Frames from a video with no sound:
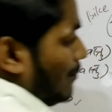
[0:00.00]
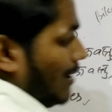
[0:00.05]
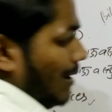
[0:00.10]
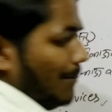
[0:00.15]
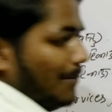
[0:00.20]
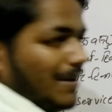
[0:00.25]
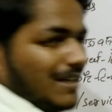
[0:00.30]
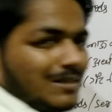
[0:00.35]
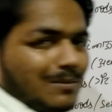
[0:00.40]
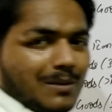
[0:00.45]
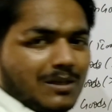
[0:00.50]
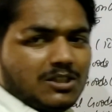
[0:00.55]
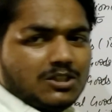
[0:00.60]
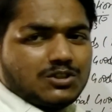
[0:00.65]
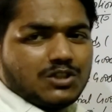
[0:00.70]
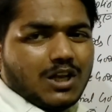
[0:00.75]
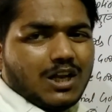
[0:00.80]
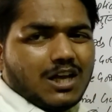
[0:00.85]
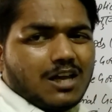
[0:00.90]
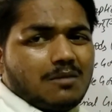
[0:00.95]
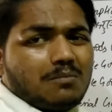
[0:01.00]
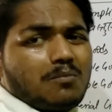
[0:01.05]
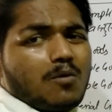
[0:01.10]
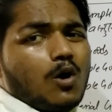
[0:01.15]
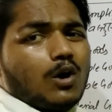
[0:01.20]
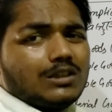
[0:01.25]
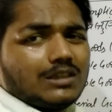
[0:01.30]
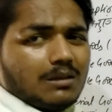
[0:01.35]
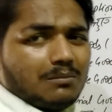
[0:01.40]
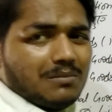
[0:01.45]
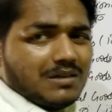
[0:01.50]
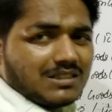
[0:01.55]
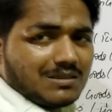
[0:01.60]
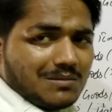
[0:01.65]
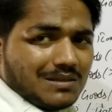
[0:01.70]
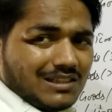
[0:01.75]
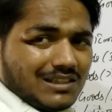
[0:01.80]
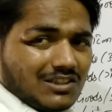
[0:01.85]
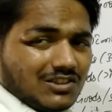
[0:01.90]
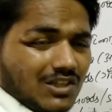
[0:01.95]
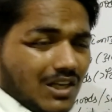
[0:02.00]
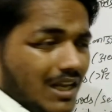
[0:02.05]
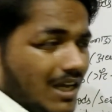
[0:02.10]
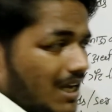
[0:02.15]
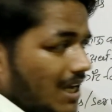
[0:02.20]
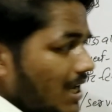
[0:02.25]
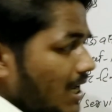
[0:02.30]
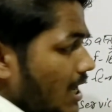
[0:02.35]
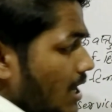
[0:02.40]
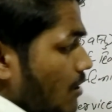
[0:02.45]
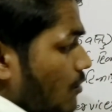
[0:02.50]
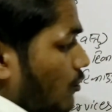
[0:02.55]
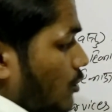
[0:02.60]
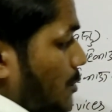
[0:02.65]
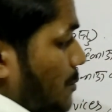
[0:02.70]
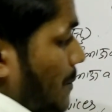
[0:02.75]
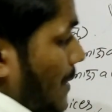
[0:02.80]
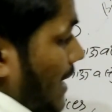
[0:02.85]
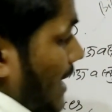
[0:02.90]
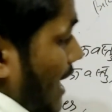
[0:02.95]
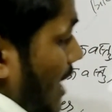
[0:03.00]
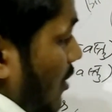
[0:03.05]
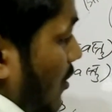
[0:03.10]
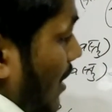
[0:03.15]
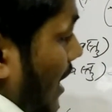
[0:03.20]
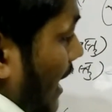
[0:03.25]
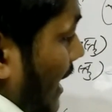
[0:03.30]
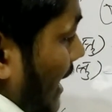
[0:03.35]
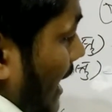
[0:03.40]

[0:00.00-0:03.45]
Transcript: लंबे समय तक चलेगी बहुत लंबे समय तक चलेगी उस पर क्या होगा